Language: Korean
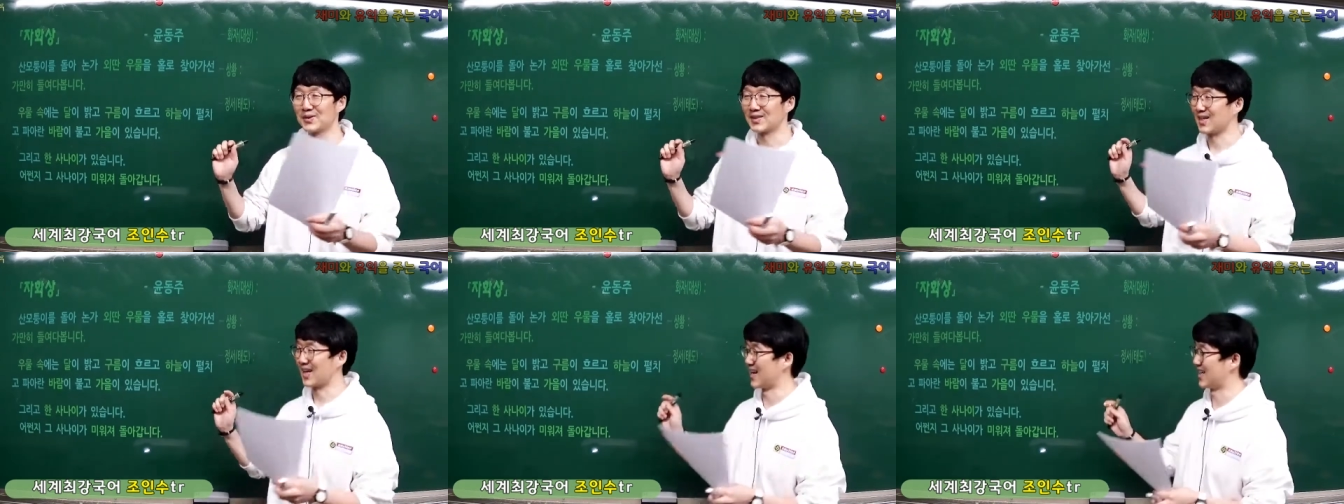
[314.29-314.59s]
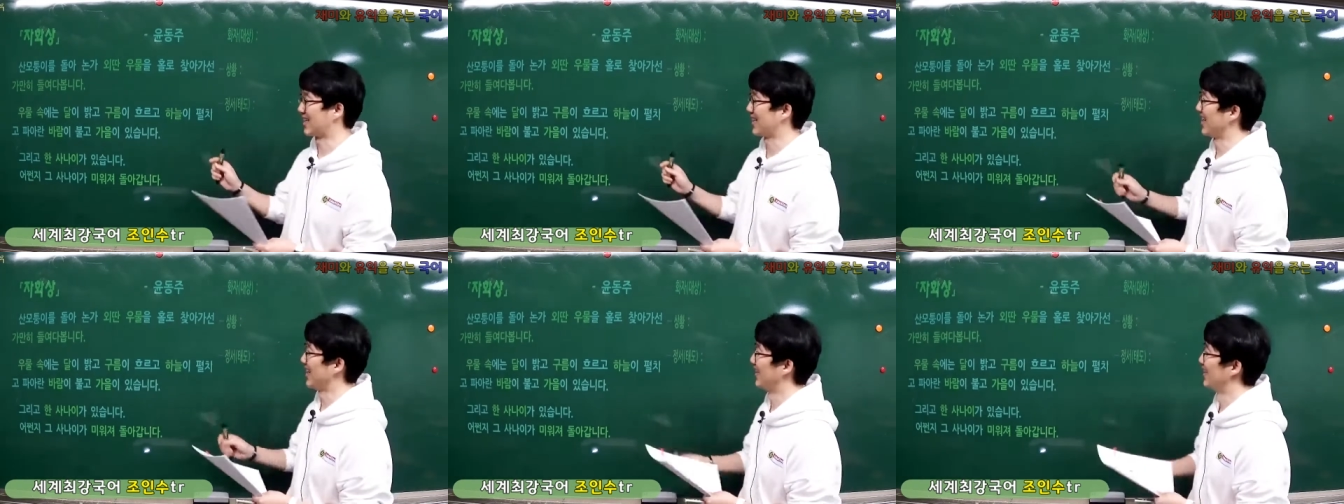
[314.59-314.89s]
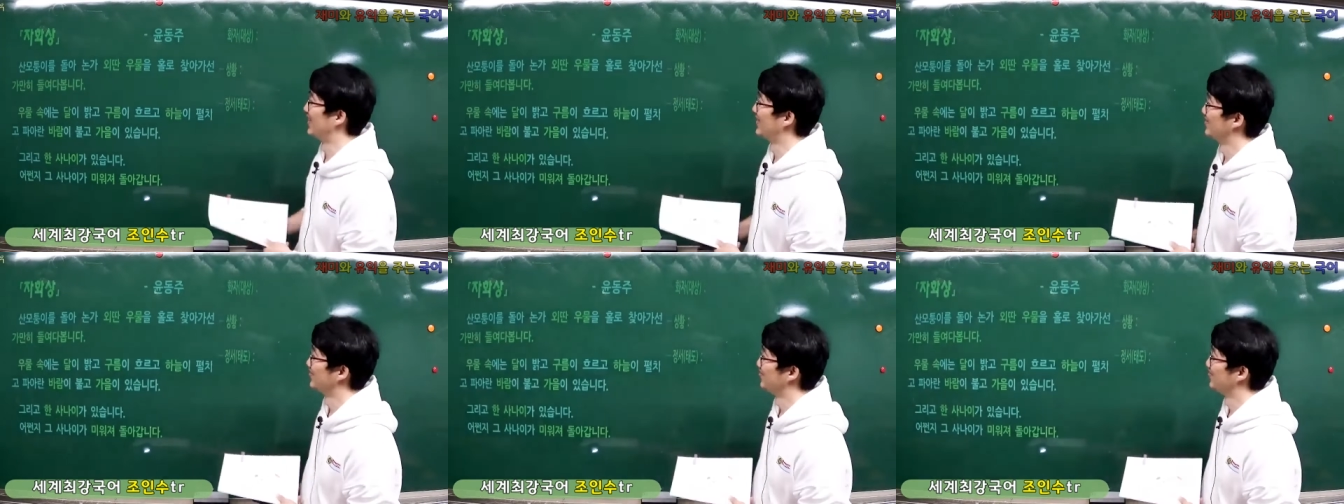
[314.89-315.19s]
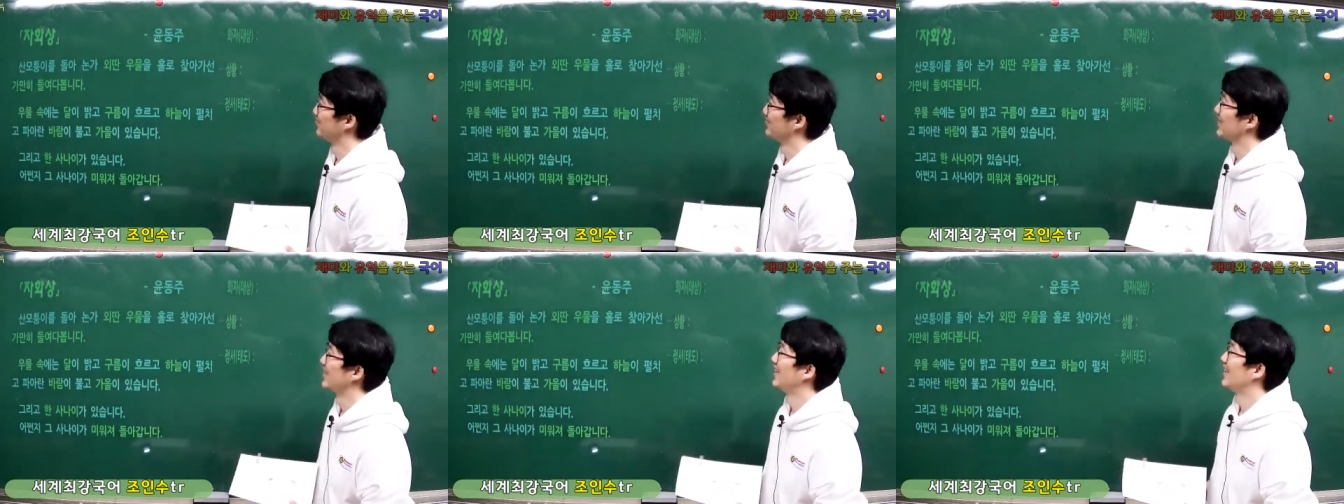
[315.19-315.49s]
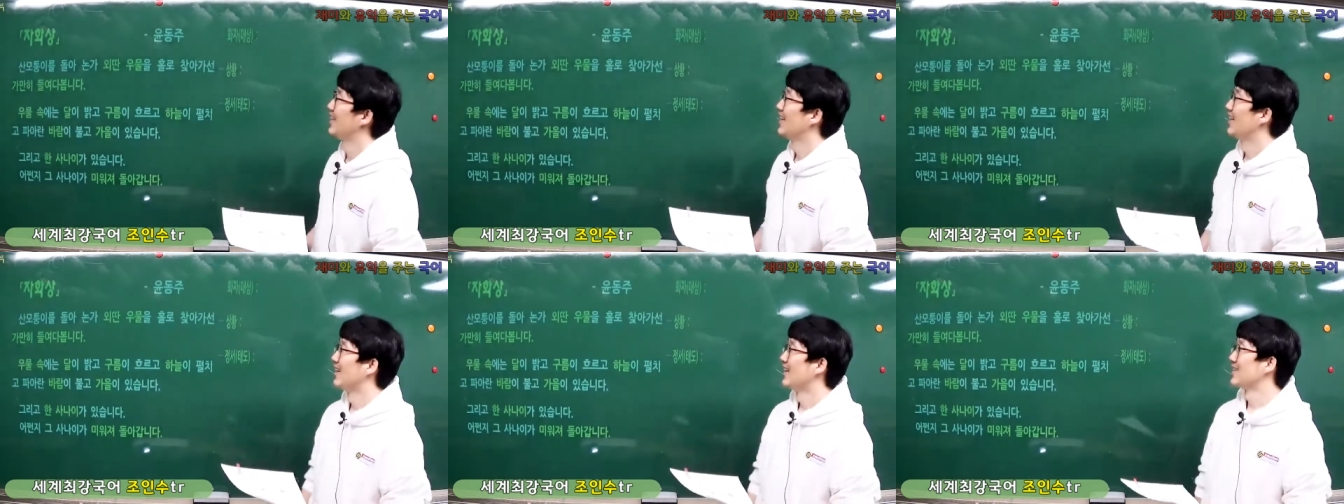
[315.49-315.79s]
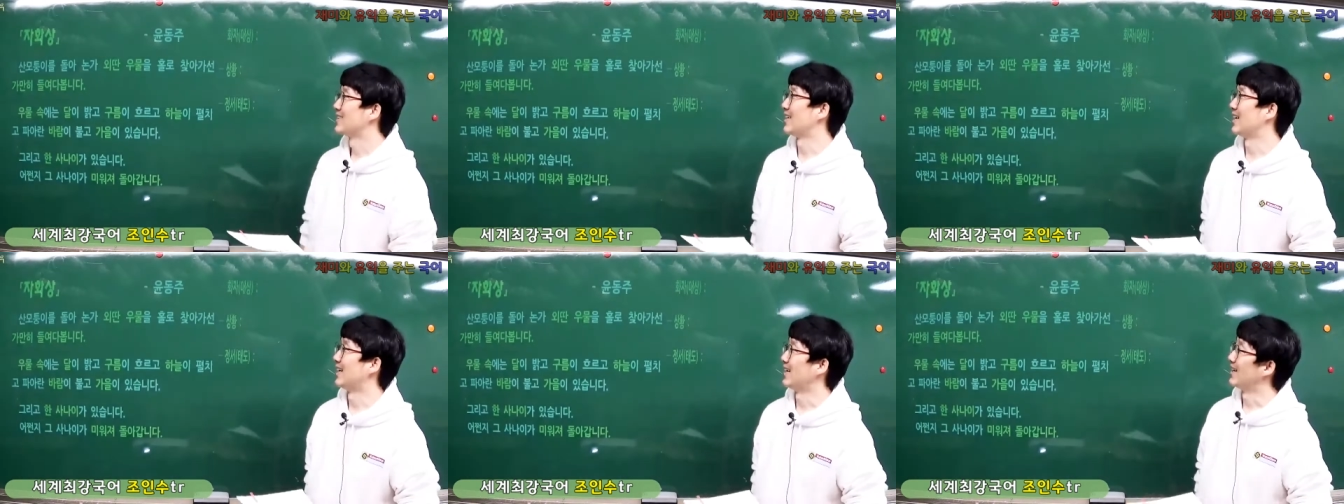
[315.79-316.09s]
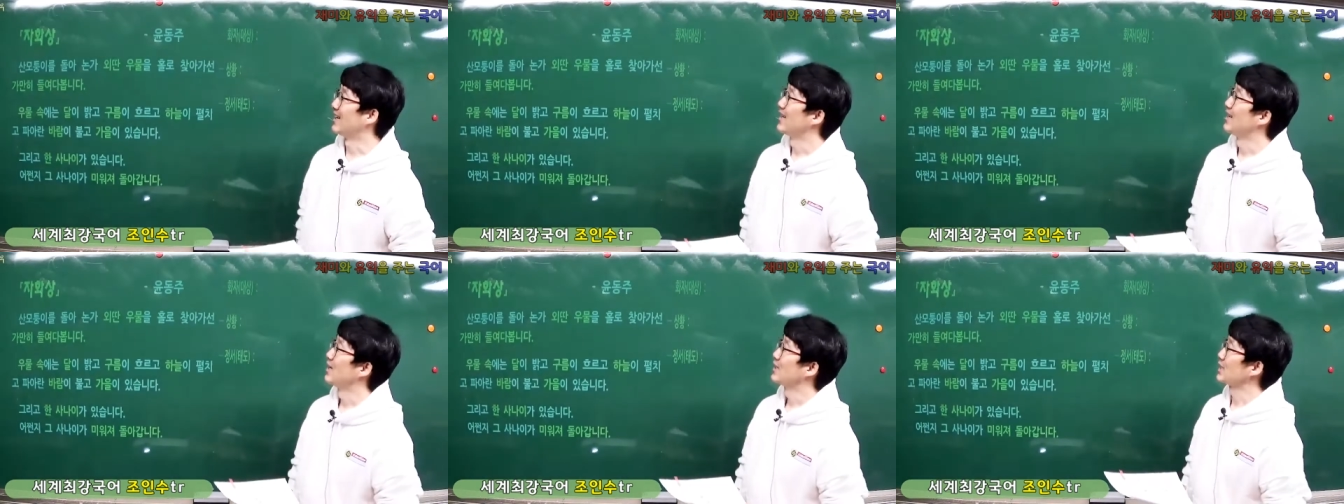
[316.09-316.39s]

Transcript: 갈게요. 자,